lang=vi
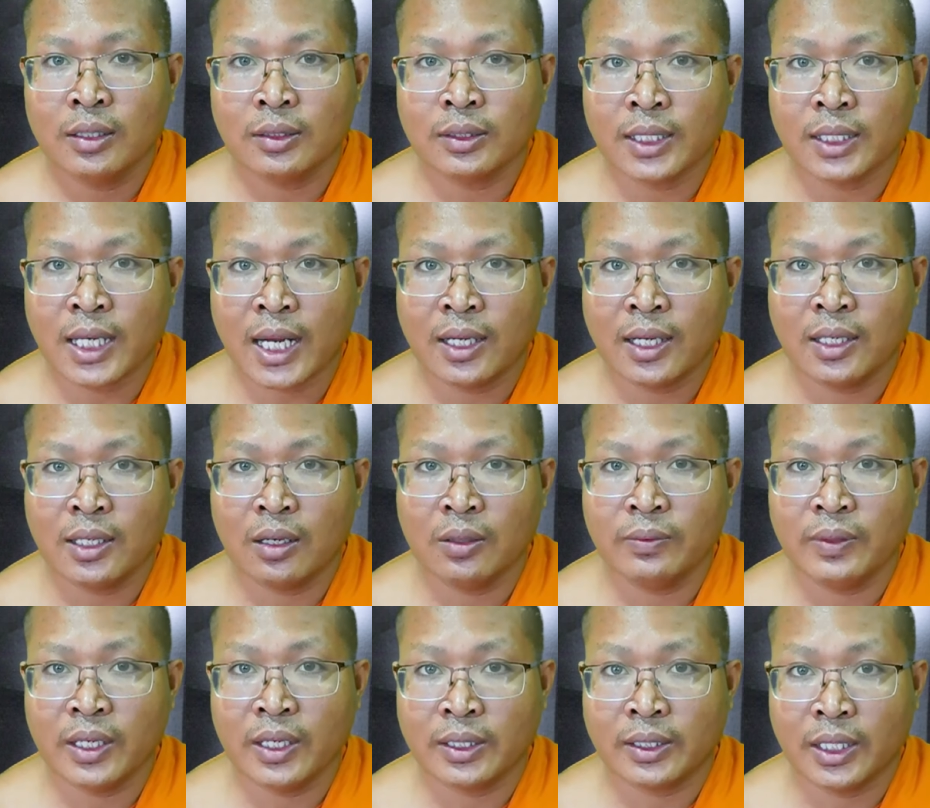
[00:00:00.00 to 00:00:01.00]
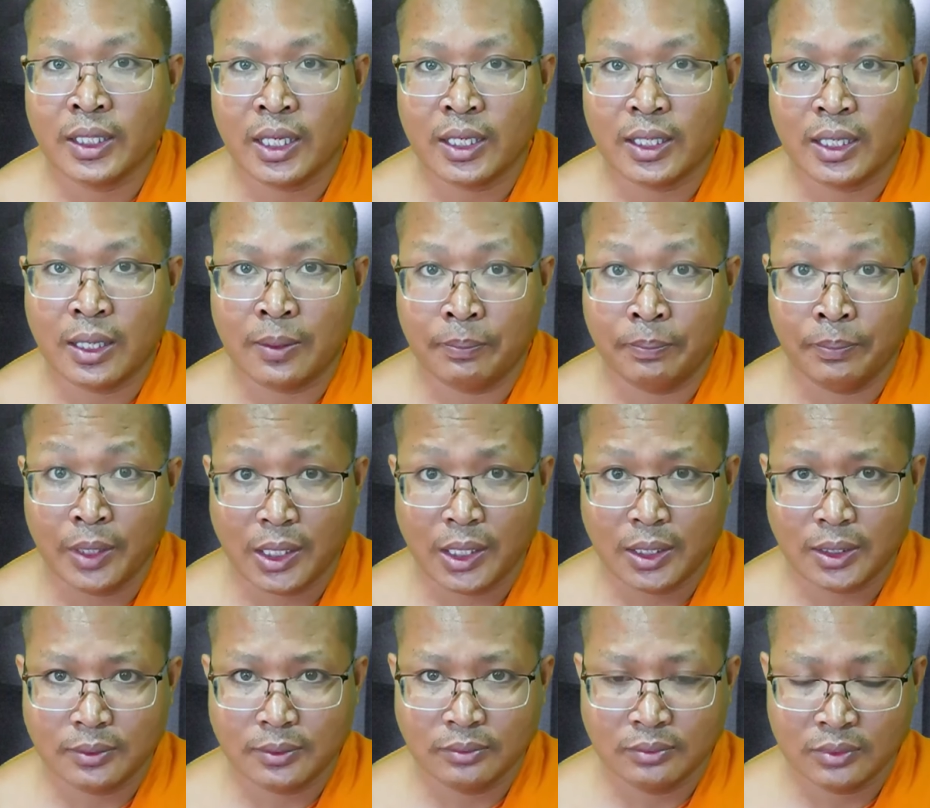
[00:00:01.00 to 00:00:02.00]
tra nấu việt tiệt để bật
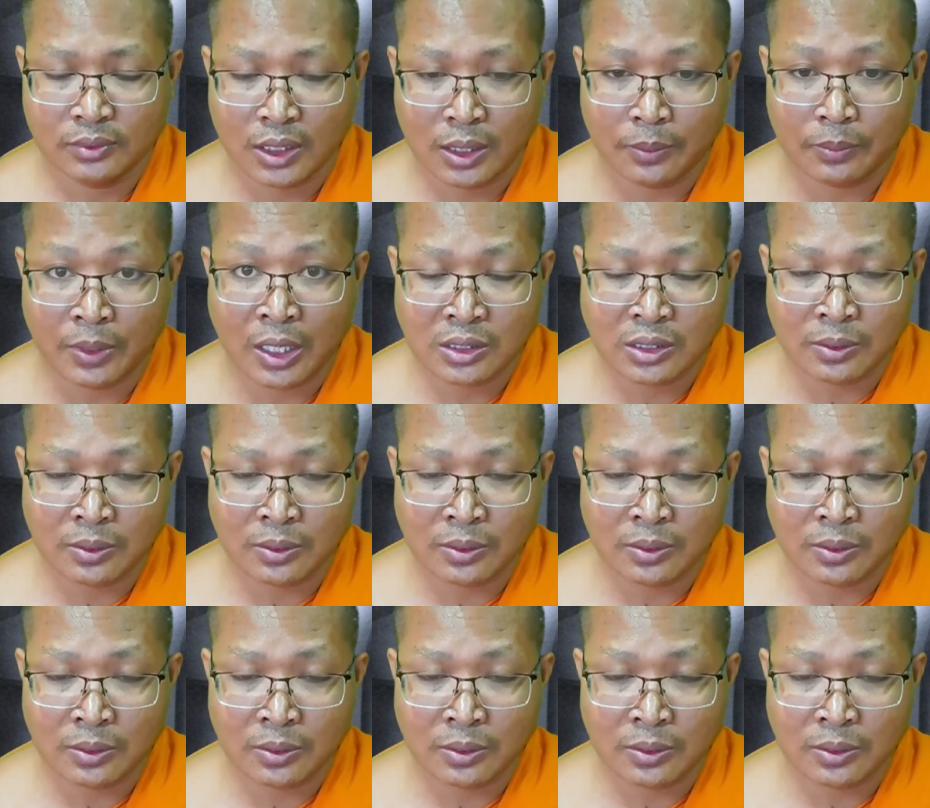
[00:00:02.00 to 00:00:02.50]
bóng